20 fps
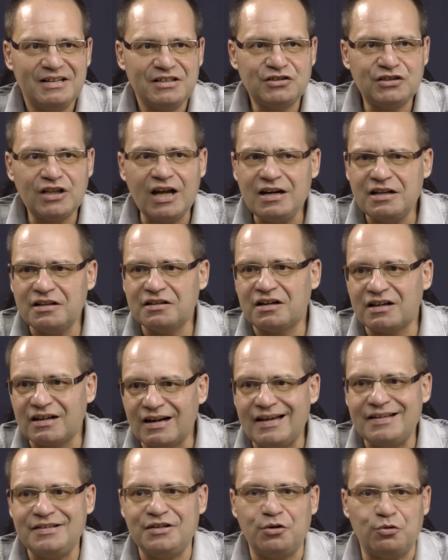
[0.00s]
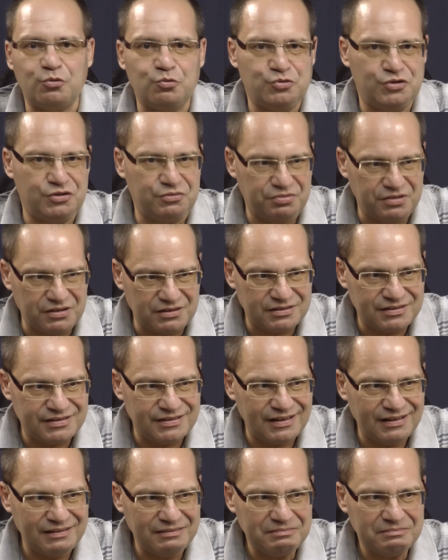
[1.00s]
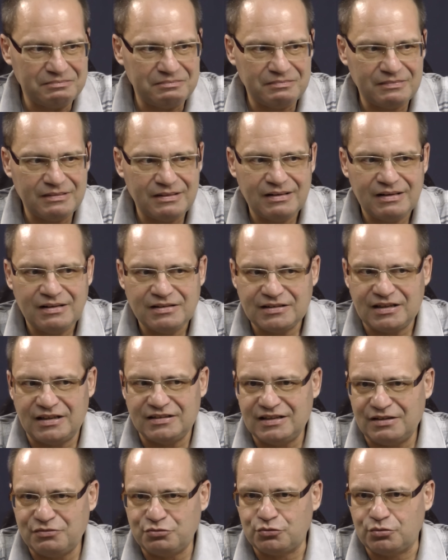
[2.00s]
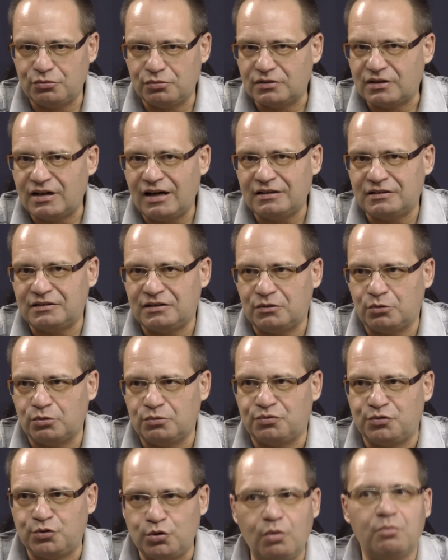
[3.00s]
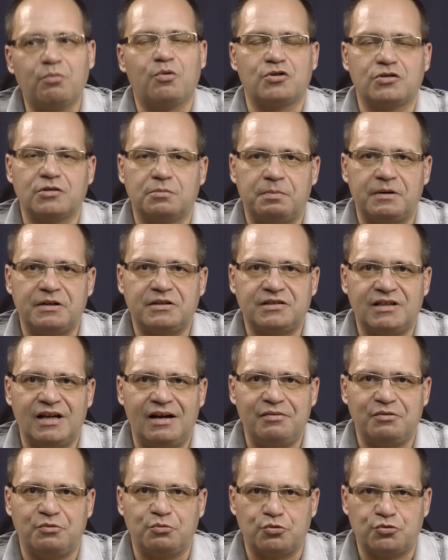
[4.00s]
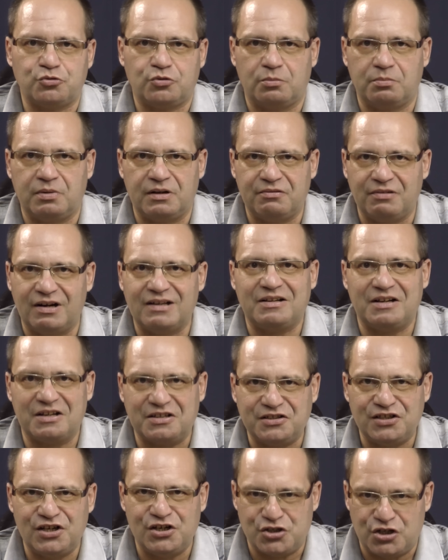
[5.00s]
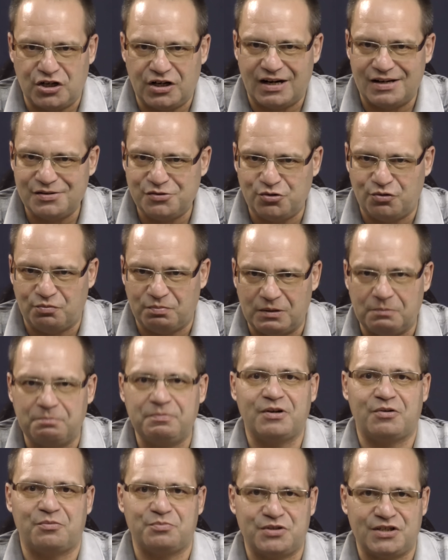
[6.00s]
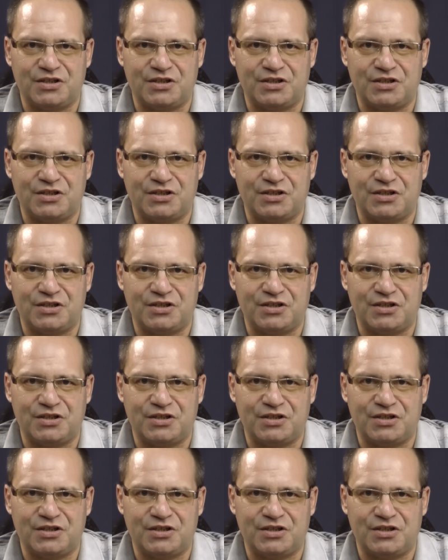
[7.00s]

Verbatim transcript: Сталин крайне удивился, сказав, что вот как-то он все может представить, но чтобы Иван Алексеевич Лихачев был первым